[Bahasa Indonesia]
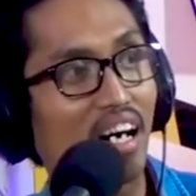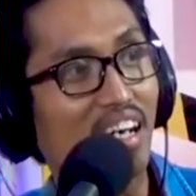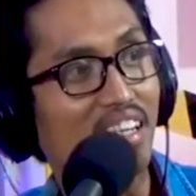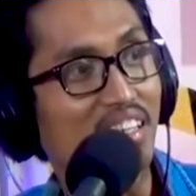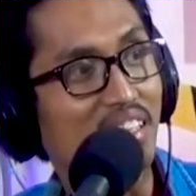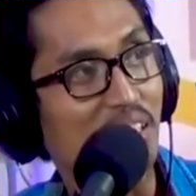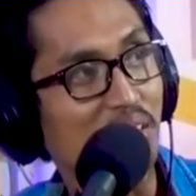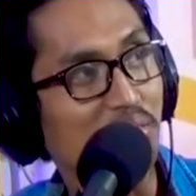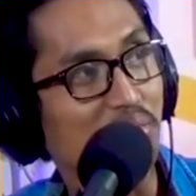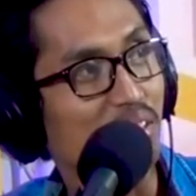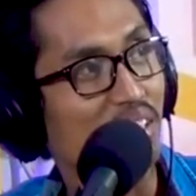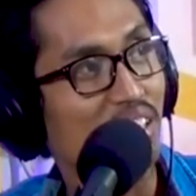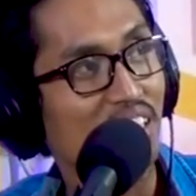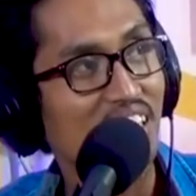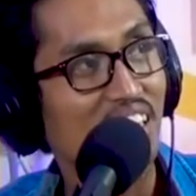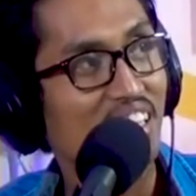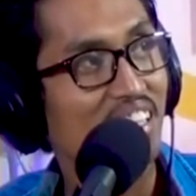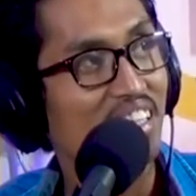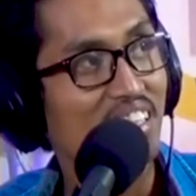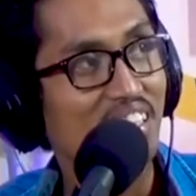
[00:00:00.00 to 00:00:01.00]

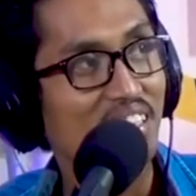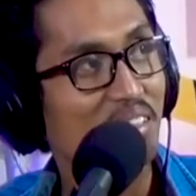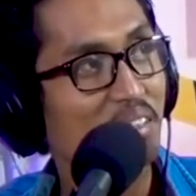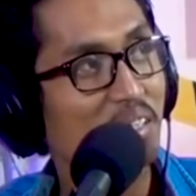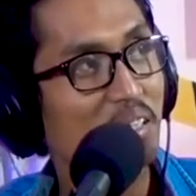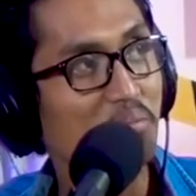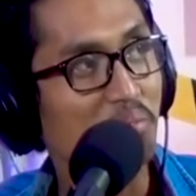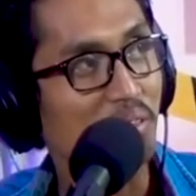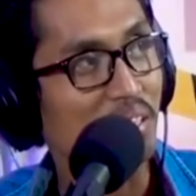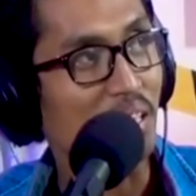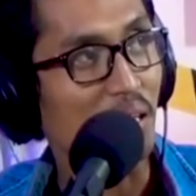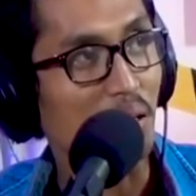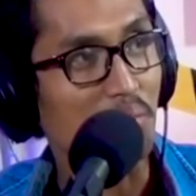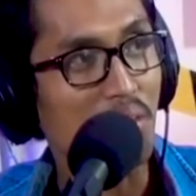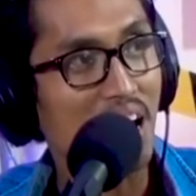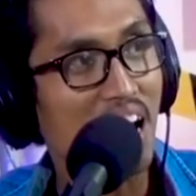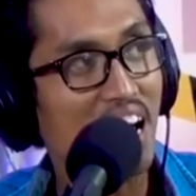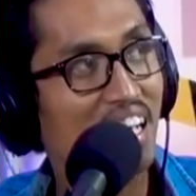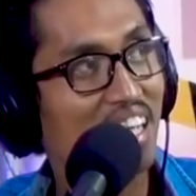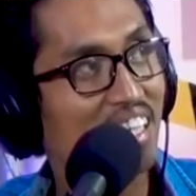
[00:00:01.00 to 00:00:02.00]
Gitu, kan? Ini pintar
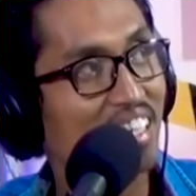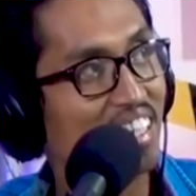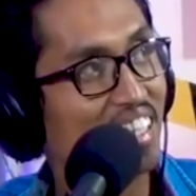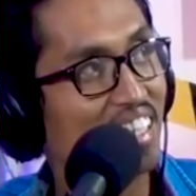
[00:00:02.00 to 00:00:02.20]
banget